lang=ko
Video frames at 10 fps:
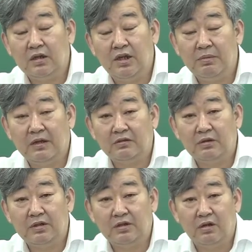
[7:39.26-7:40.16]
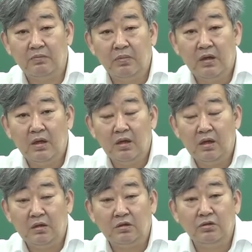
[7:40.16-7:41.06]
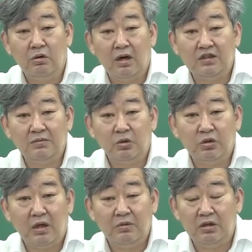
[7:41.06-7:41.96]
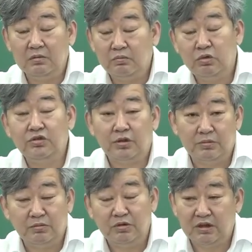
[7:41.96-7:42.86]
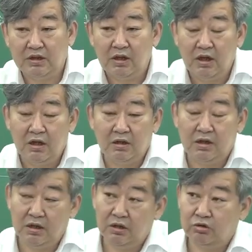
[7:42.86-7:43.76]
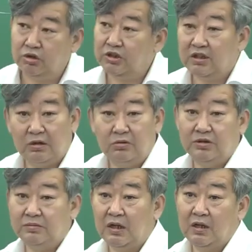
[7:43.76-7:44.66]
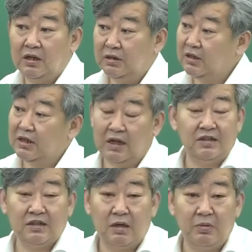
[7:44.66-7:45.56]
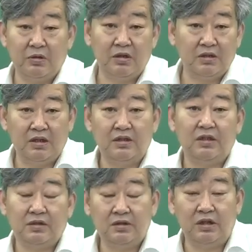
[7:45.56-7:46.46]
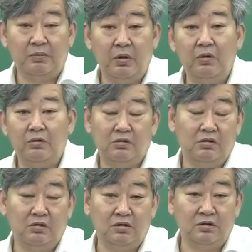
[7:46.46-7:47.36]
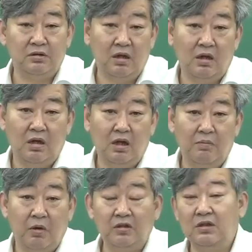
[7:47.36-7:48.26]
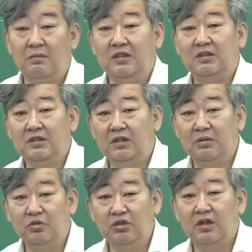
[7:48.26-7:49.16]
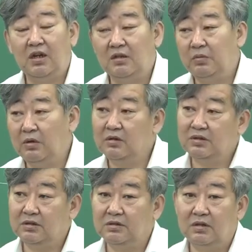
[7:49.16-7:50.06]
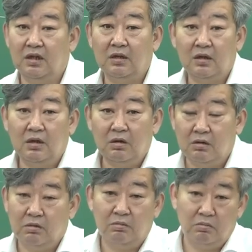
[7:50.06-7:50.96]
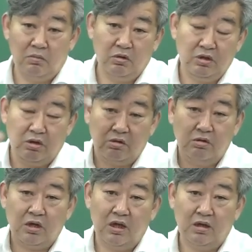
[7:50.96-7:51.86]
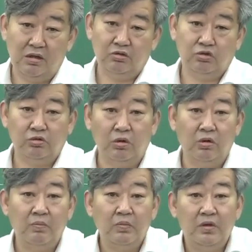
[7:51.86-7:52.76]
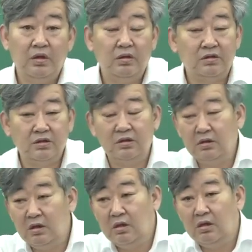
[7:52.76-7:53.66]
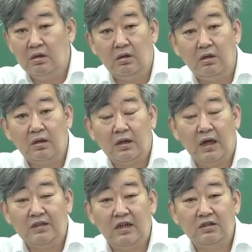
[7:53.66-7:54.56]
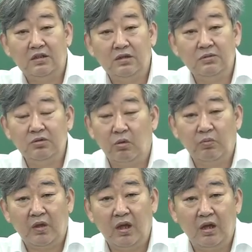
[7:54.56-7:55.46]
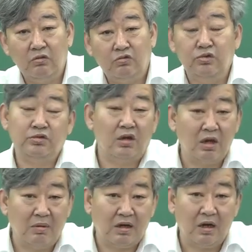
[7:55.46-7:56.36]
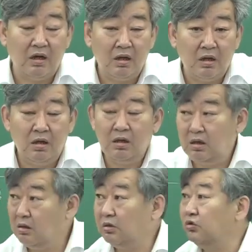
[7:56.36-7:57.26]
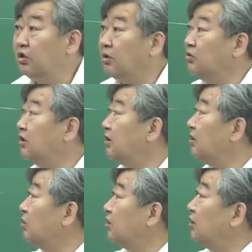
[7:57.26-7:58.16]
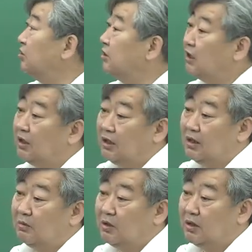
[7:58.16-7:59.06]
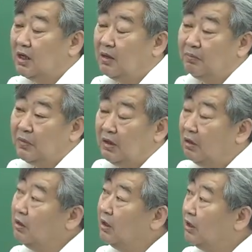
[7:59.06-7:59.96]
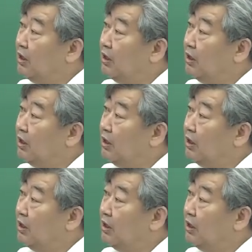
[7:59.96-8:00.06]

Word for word: 기반으로 해서 이 응용하지 못하면 풀 수 없는 문제들이 출제가 되고 있습니다. 이제 가장 대표적인 게 이제 제 표현으로는 이 퍼즐 맞추기 문제라는 표현을 쓰는데 어 뭐 여러 개를 주고 이것을 이 가장 등급이 높게 구성해 봐라. 이 이런 유형의 문제들이 곧잘 출제가 되다 보니까 이